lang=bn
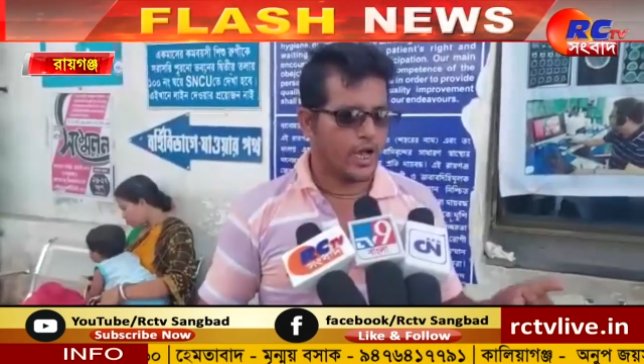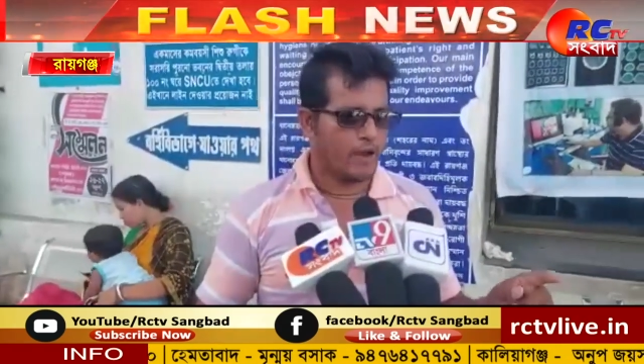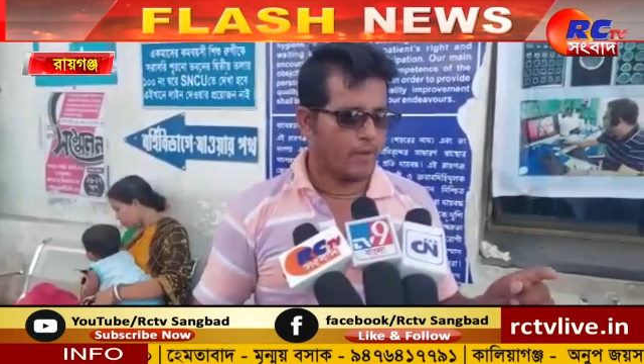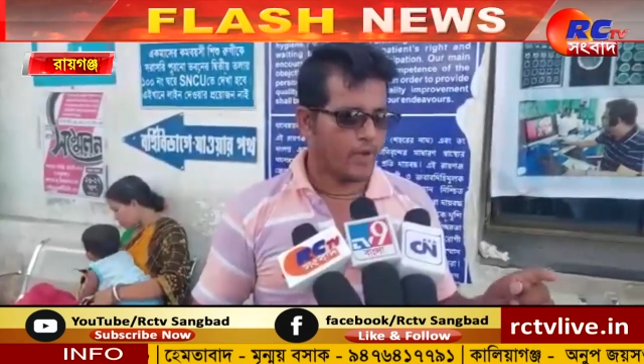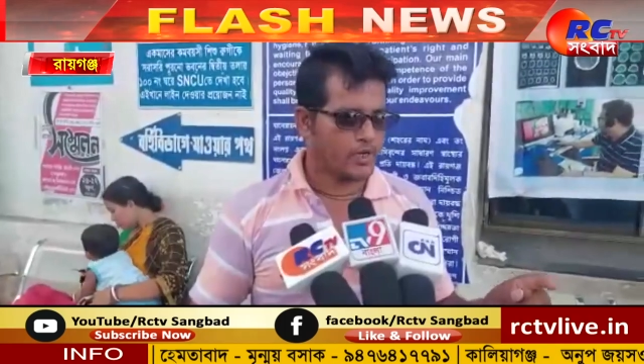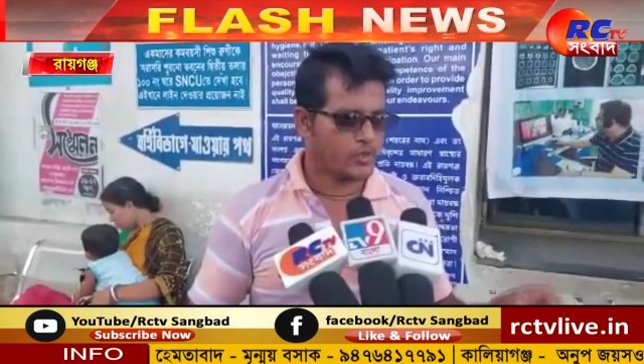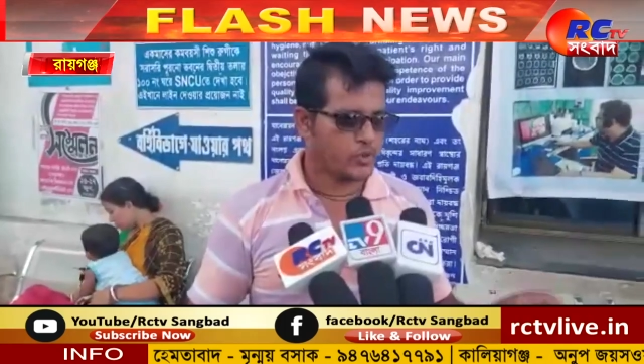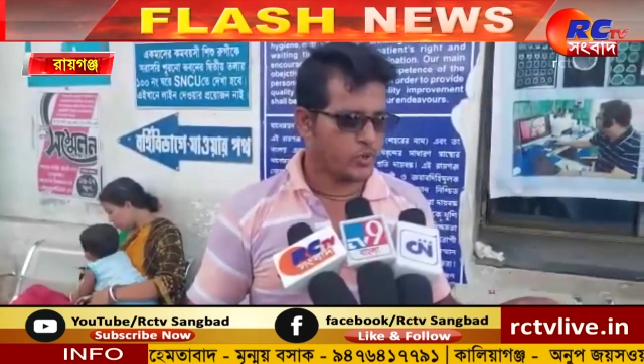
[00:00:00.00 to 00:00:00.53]

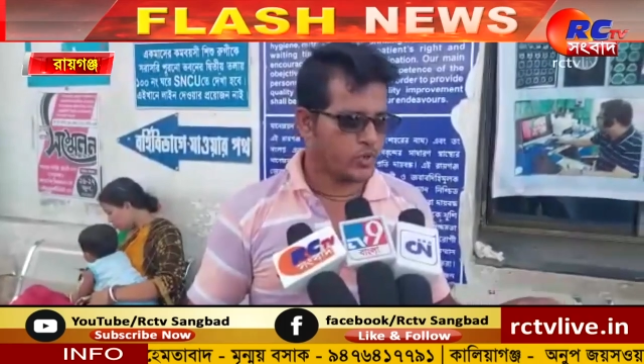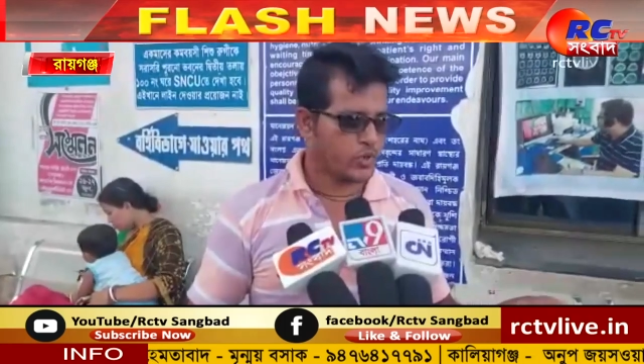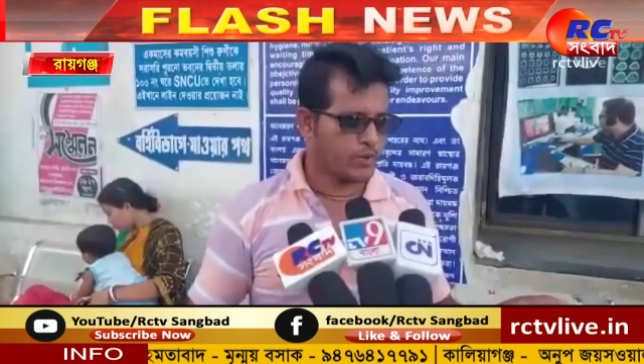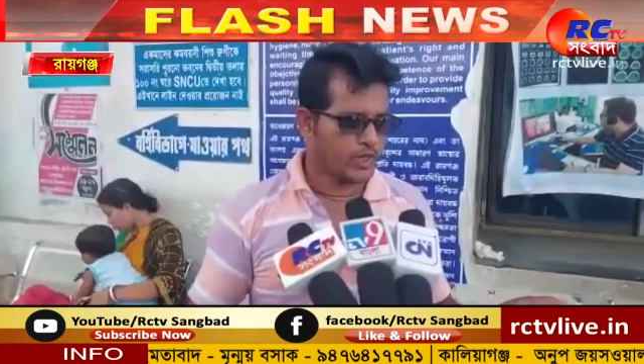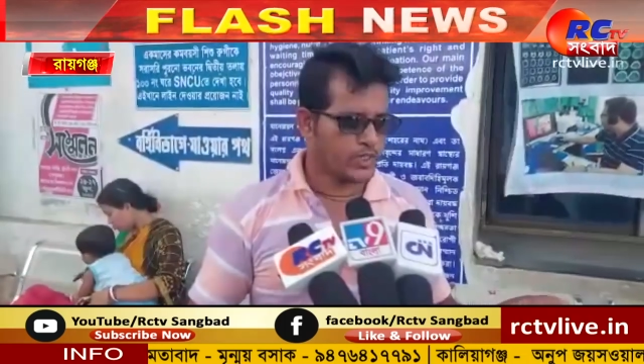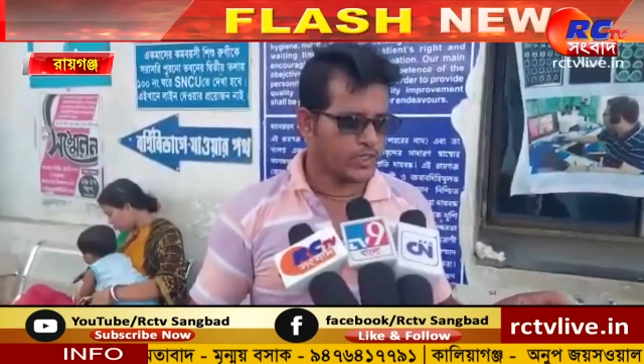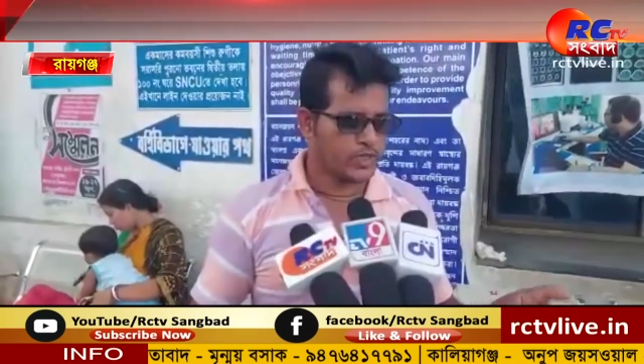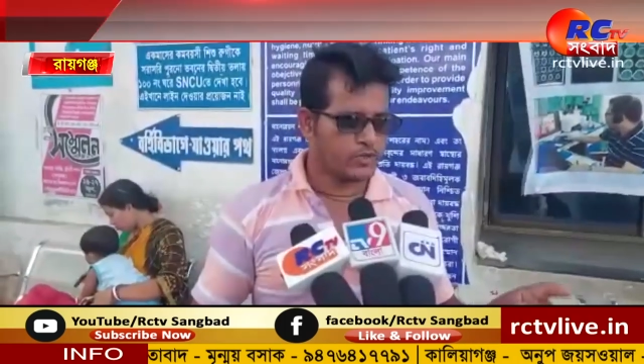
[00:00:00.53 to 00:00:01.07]
আমার ছোট
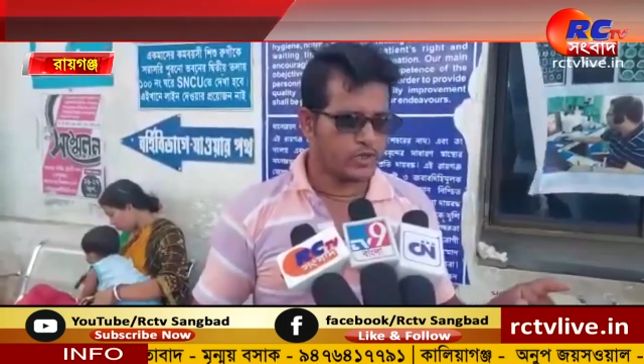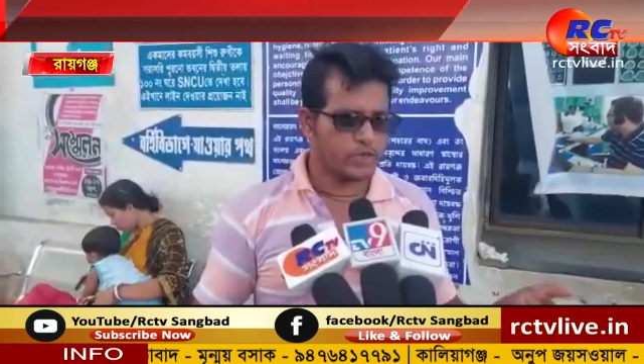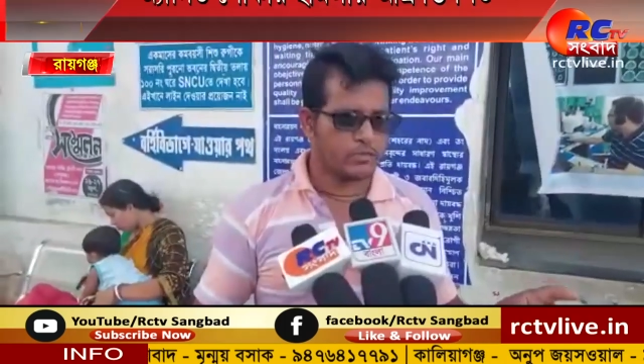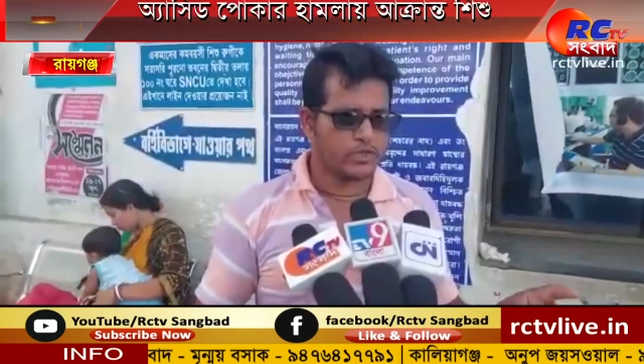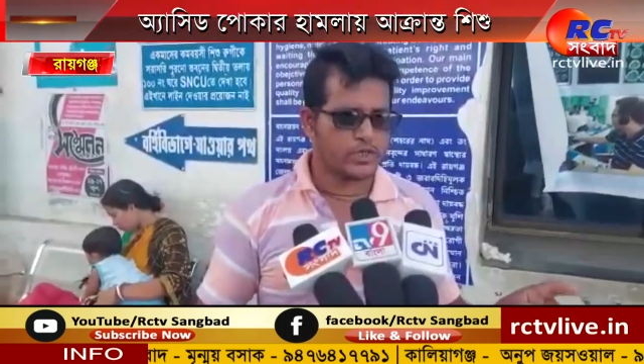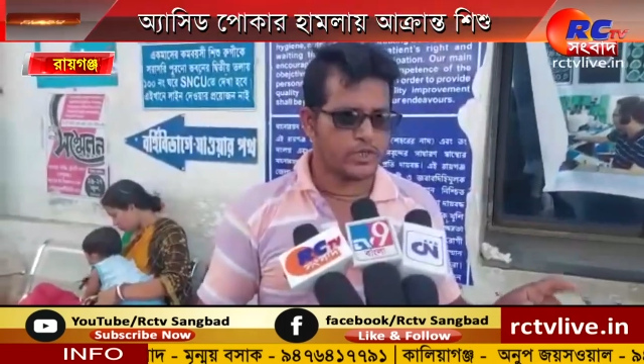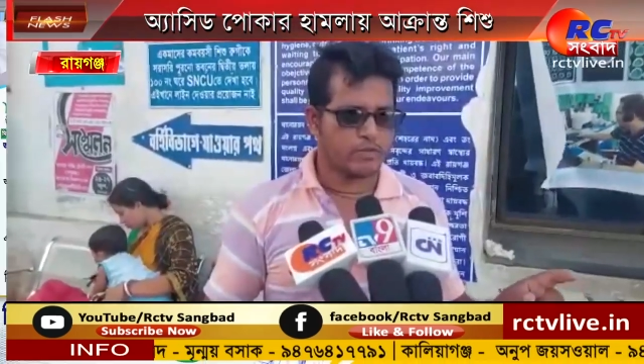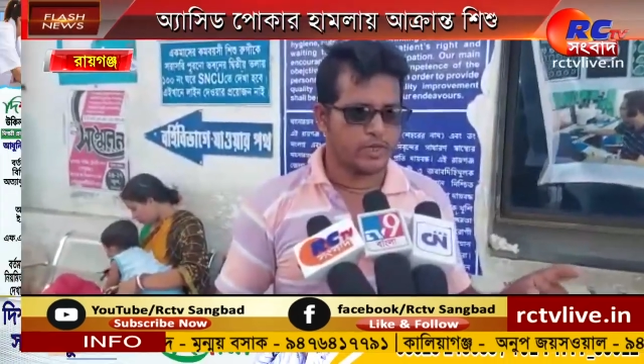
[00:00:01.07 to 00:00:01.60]
বাচ্চা দশ
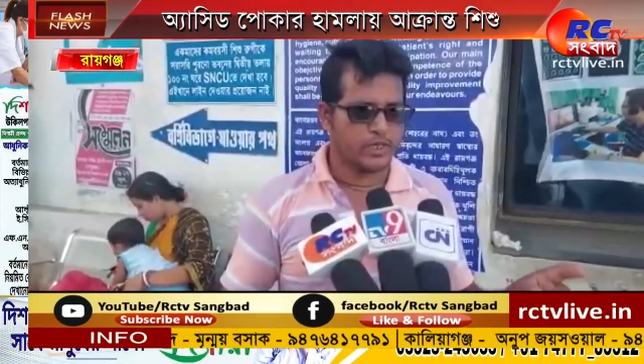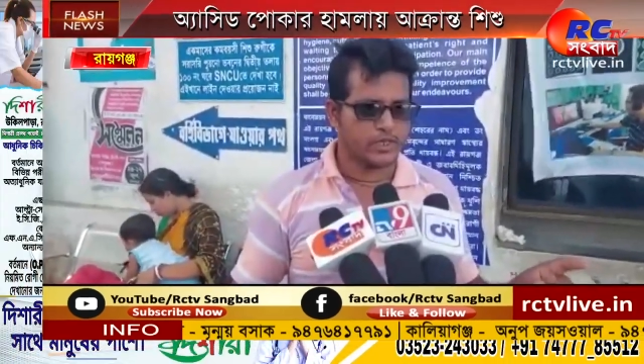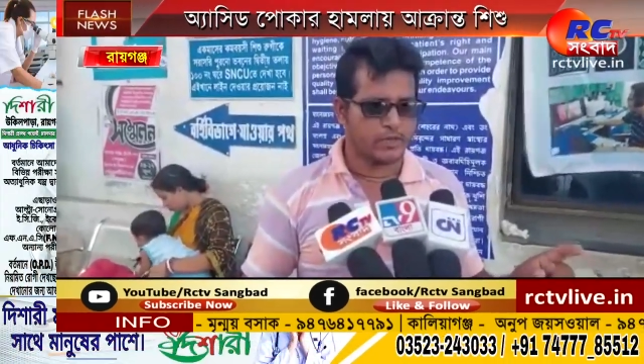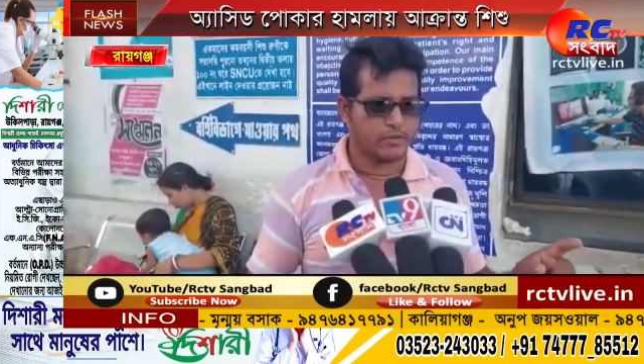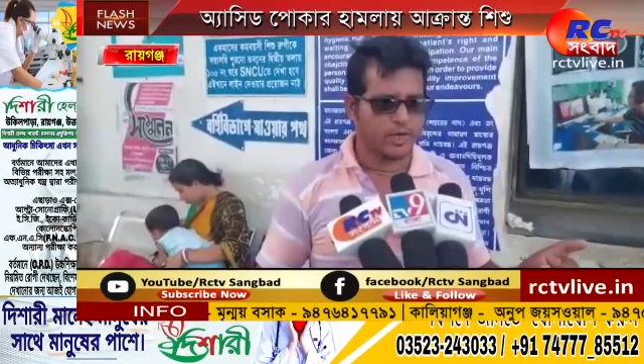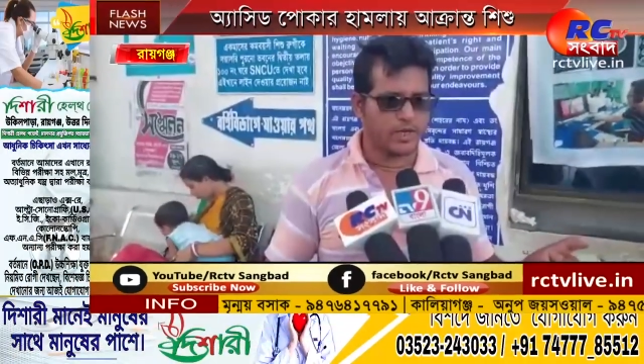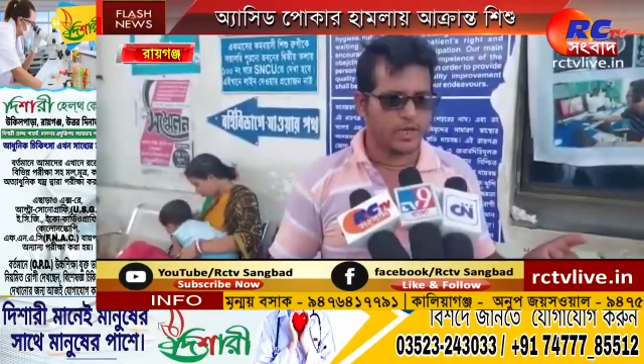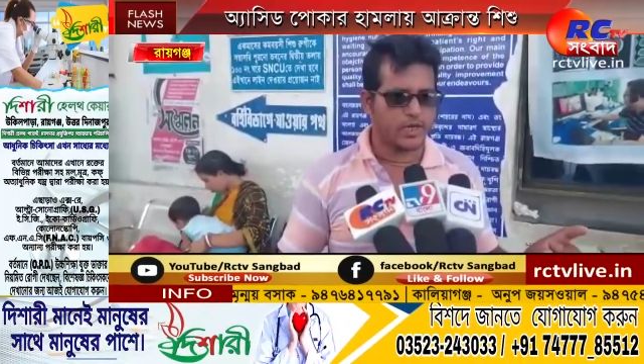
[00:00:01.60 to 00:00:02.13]
মাসের বাচ্চা
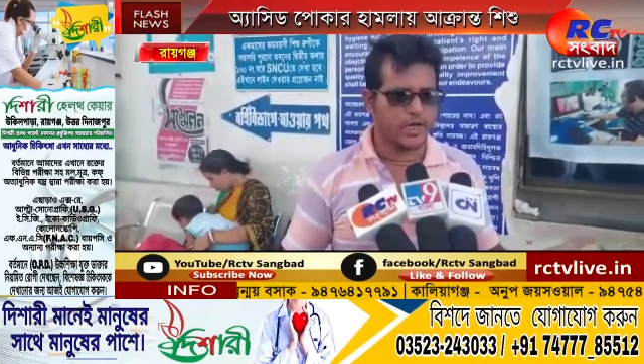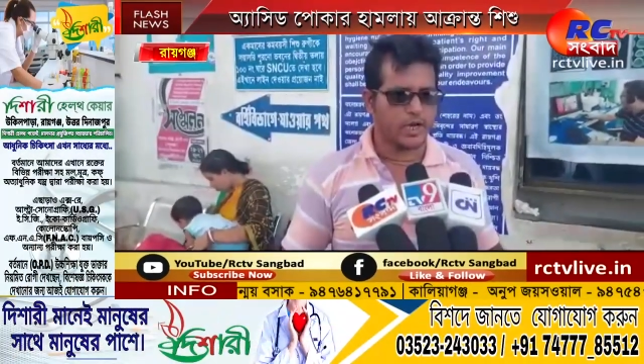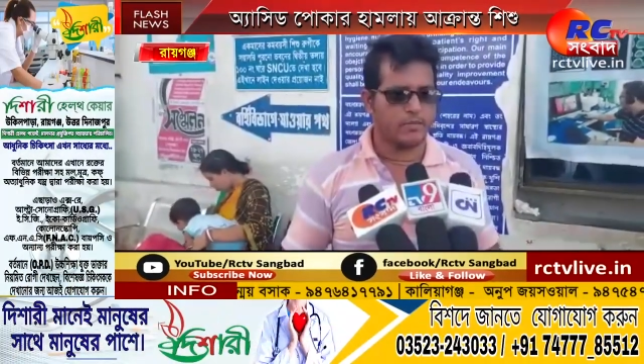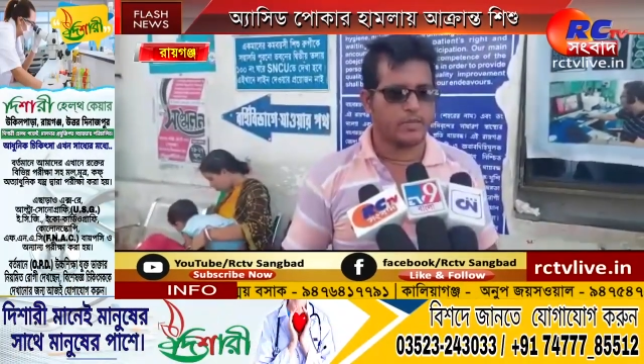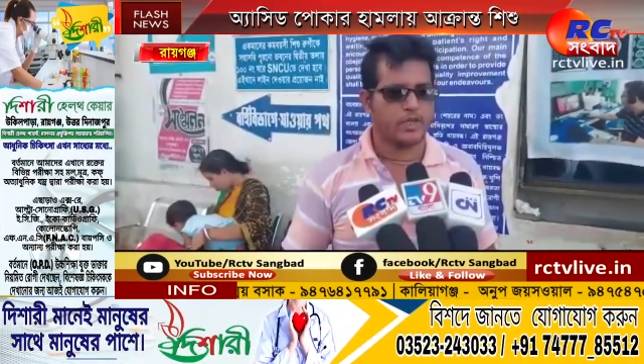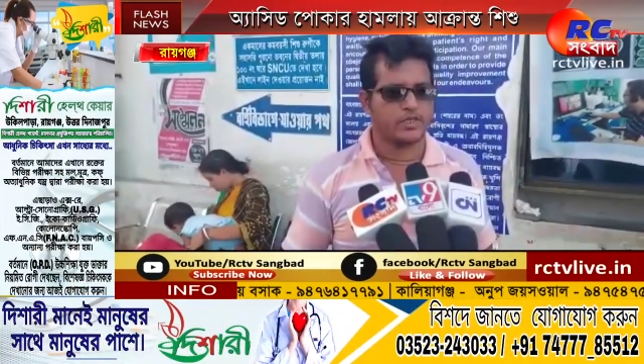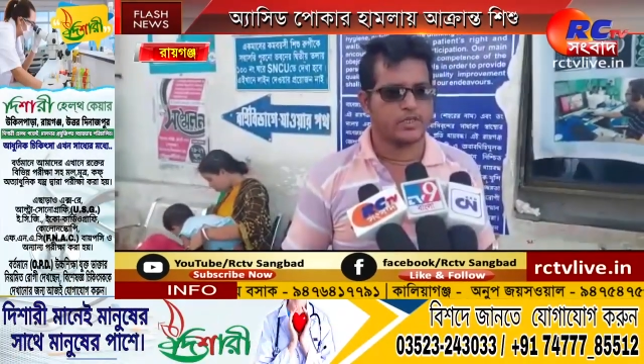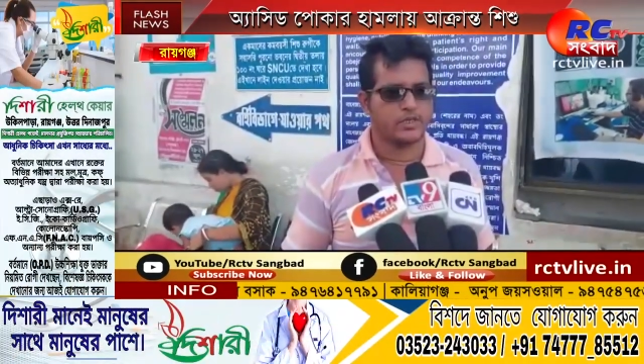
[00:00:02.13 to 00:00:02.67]
মেয়েকে
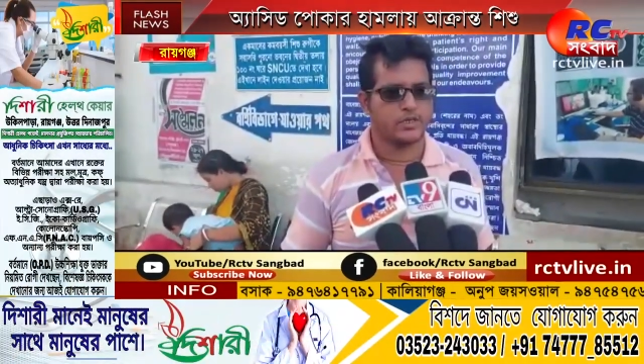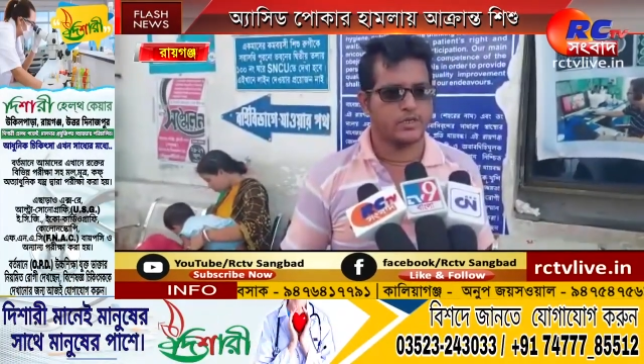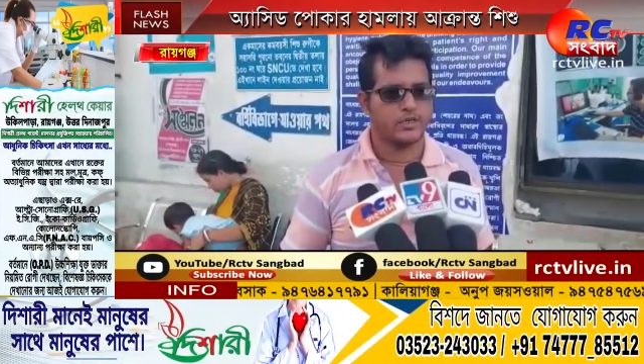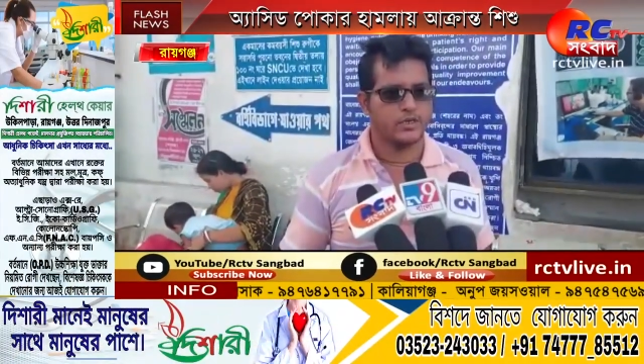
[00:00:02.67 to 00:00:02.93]
কামড়েছে